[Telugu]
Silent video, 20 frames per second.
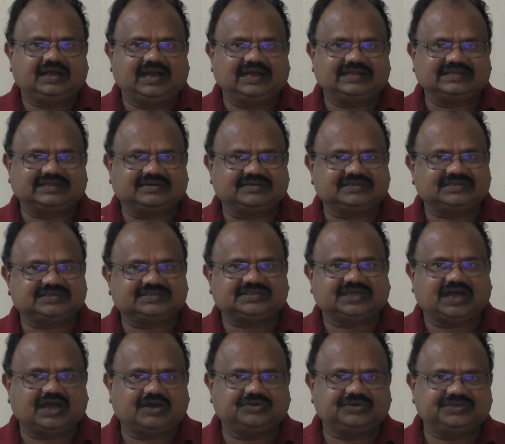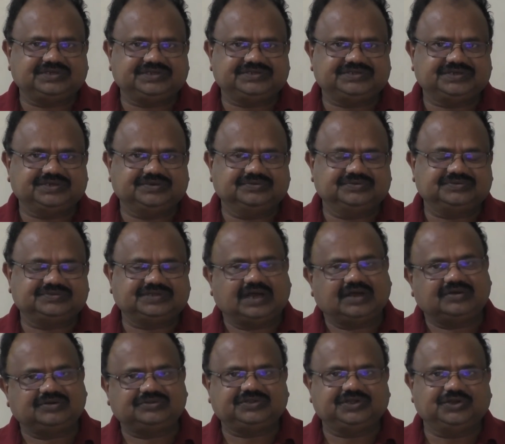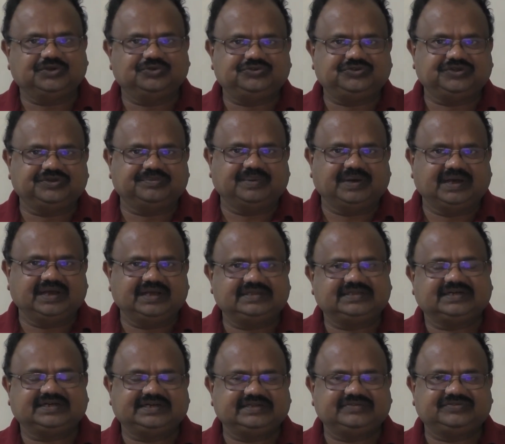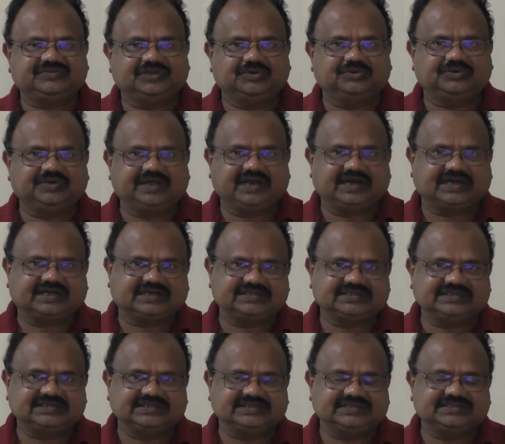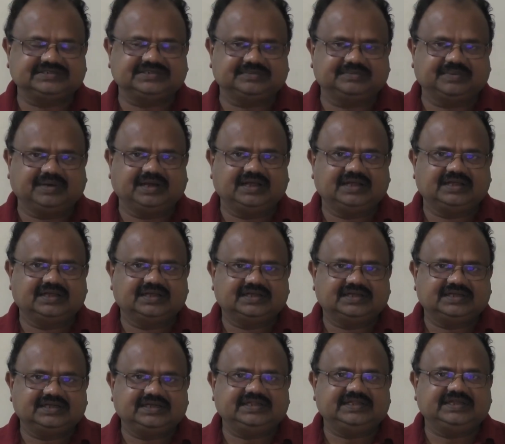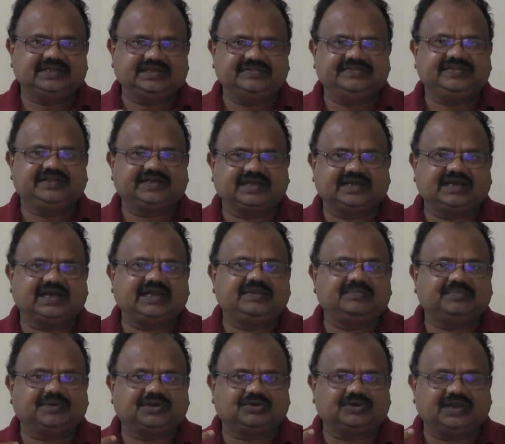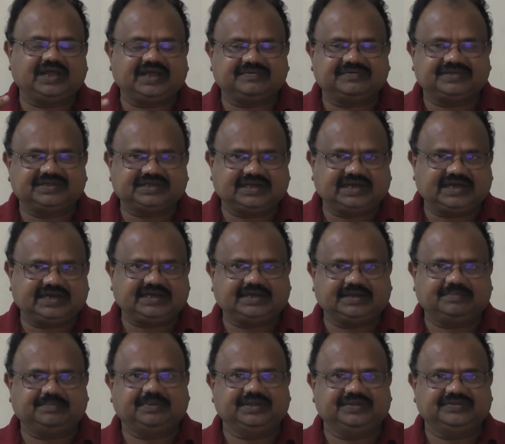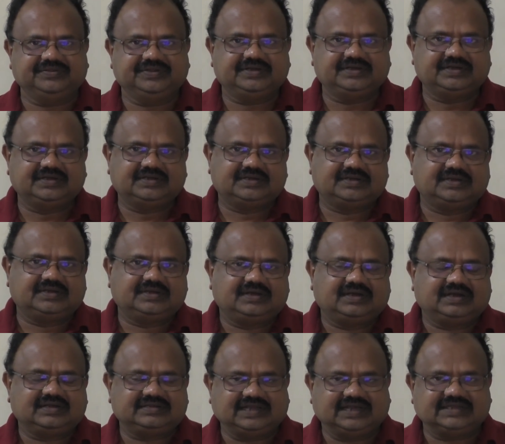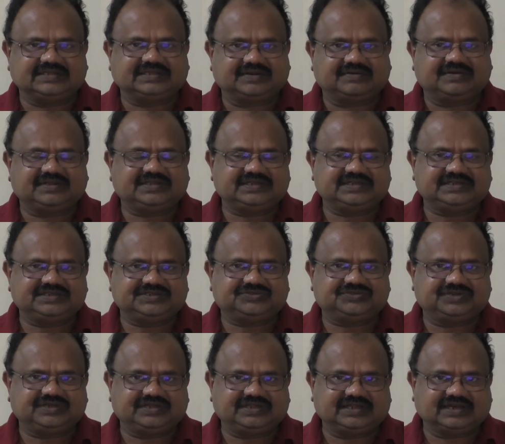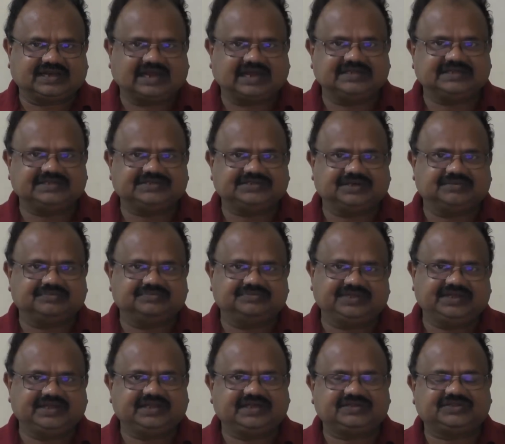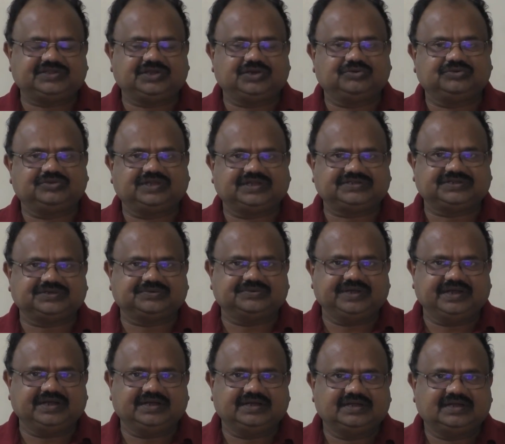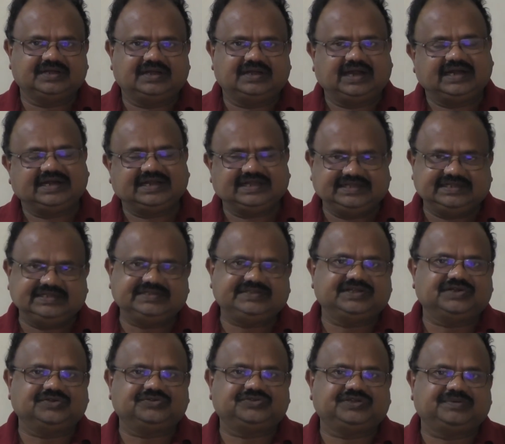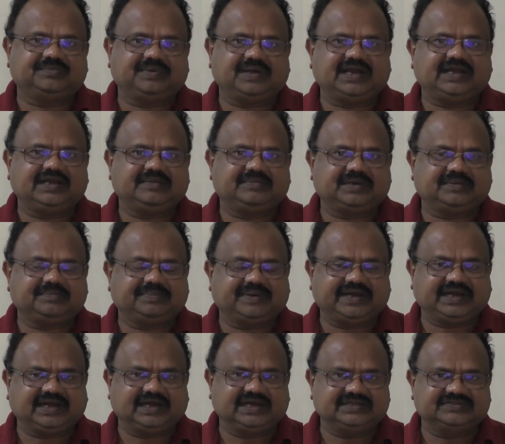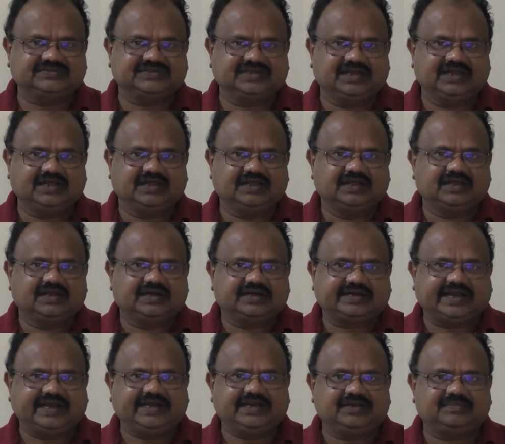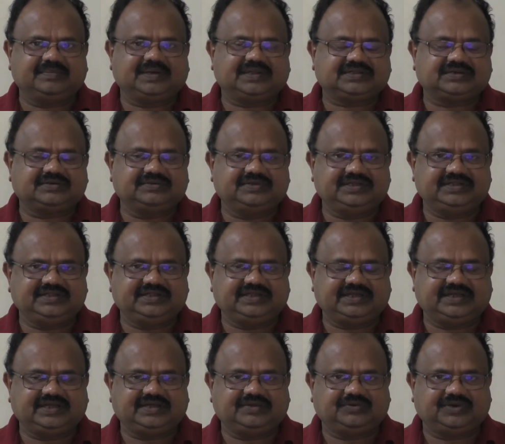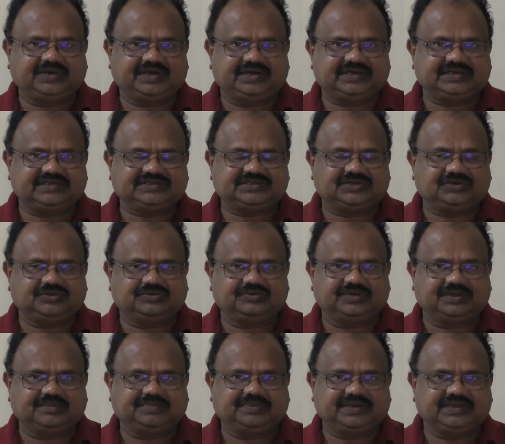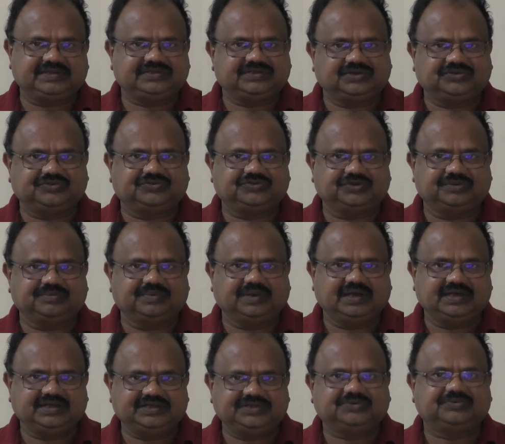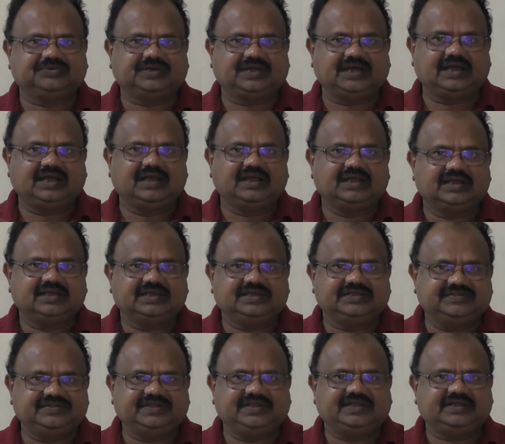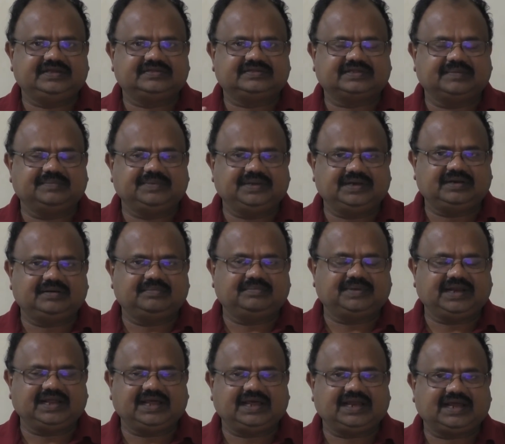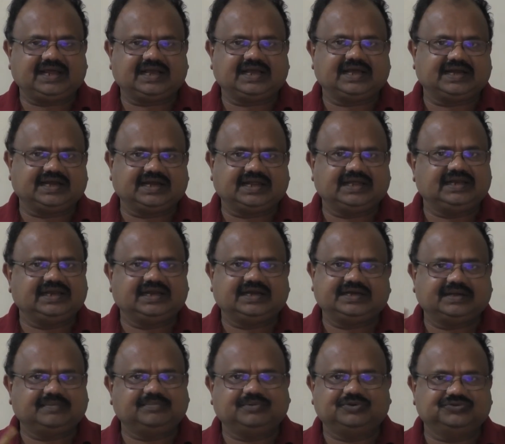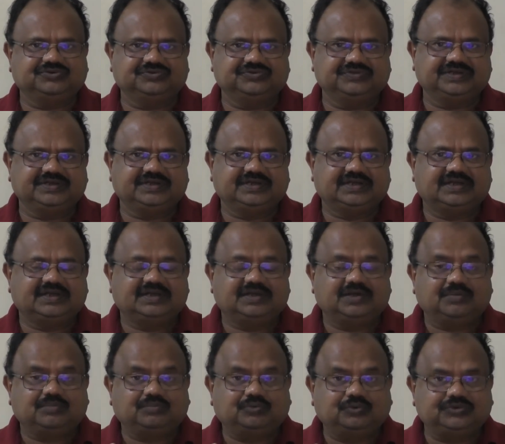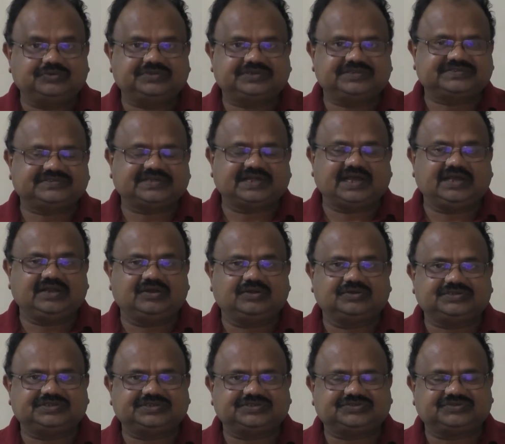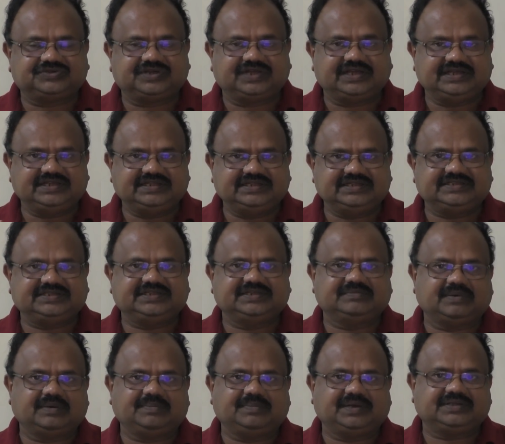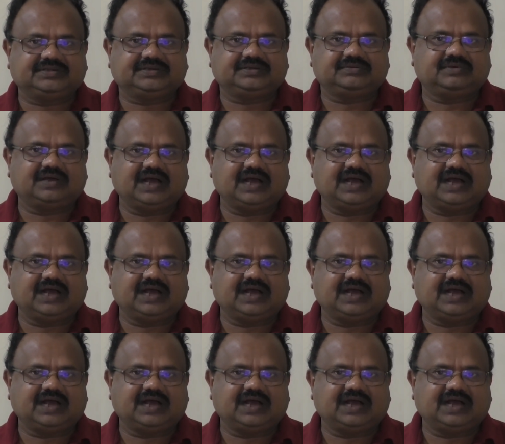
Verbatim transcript: ఆ తర్వాత సాహో చేశాడు సాహో తెలుగు సినిమా ఎందుకంటే తెలుగు డైరెక్టర్ చేసిన సినిమా ఇది హిందీకి కానీ మరో లాంగ్వేజ్కి కానీ డబ్ అయింది దాని తర్వాత చేస్తున్నది రాధేశ్యామ్ దీనికి తెలుగు దర్శకుడే అంటే ఇది తెలుగు సినిమా కానీ మనం పరిగణించాలి టైటిల్ మాత్రం హిందీ ఓరియంటేషన్లో ఉన్నప్పటికీ తెలుగు సినిమా ఇది కూడా హిందీ తమిళ్ మలయాళ కన్నడ ఇలా డబ్ అవుతుంది పూర్తి స్థాయిలో చేస్తున్న హిందీ సినిమా మాత్రం